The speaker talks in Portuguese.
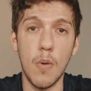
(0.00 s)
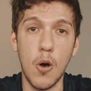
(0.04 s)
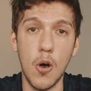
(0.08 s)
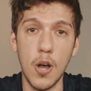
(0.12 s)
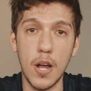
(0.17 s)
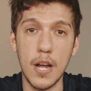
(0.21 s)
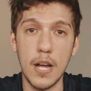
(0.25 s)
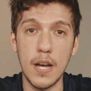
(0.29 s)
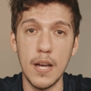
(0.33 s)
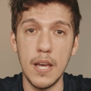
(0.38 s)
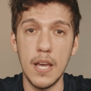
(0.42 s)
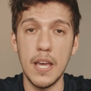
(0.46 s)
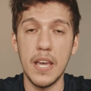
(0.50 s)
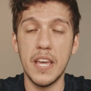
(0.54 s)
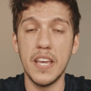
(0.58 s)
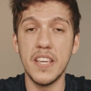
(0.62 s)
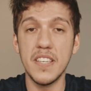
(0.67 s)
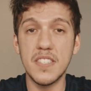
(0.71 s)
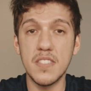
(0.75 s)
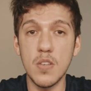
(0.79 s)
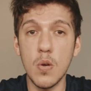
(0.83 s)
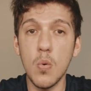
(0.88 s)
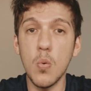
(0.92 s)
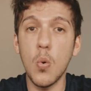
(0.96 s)
Moca,
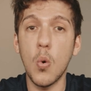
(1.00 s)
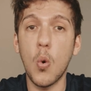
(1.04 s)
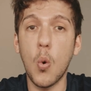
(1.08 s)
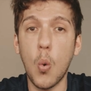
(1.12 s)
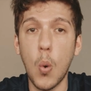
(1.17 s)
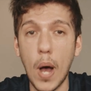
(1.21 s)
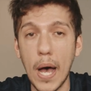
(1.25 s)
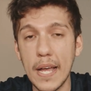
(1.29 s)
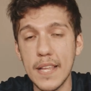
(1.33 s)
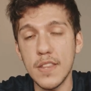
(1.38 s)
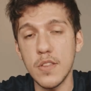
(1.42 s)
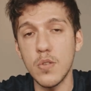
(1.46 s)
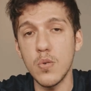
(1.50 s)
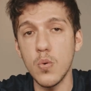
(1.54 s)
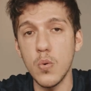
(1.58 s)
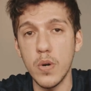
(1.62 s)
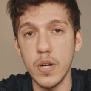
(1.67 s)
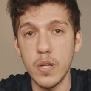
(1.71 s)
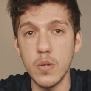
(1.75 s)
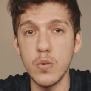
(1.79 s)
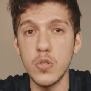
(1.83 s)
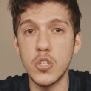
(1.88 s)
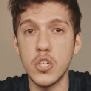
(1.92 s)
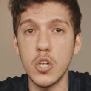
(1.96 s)
e são quatro
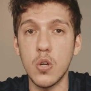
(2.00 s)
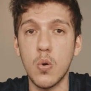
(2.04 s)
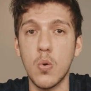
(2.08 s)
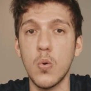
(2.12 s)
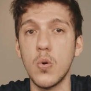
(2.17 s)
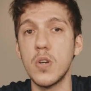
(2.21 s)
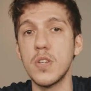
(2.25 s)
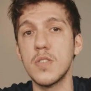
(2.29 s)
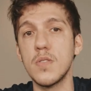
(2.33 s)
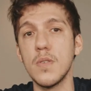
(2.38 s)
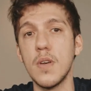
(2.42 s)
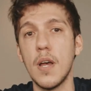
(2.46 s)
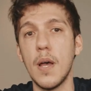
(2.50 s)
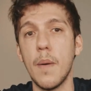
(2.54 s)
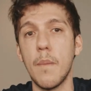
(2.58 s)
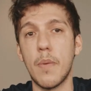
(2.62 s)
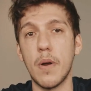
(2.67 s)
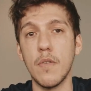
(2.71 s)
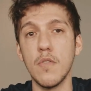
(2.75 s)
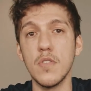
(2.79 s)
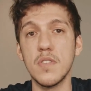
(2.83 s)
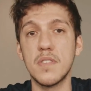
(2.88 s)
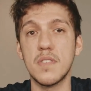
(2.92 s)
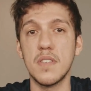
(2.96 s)
anos de curso
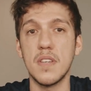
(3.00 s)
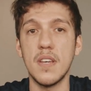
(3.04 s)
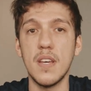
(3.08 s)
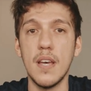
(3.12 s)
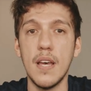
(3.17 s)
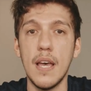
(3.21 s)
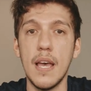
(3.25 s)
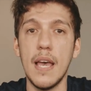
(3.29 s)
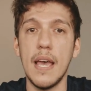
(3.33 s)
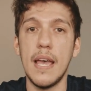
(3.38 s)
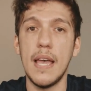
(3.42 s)
para você